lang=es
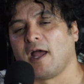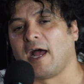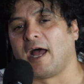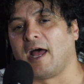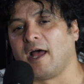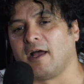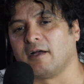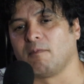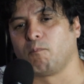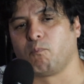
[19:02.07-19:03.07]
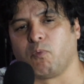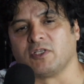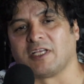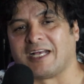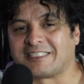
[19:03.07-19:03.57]
a,
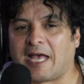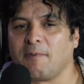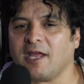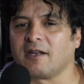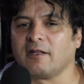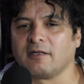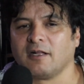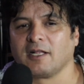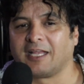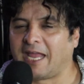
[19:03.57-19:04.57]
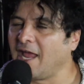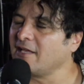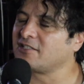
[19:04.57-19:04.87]
pues, a saber qué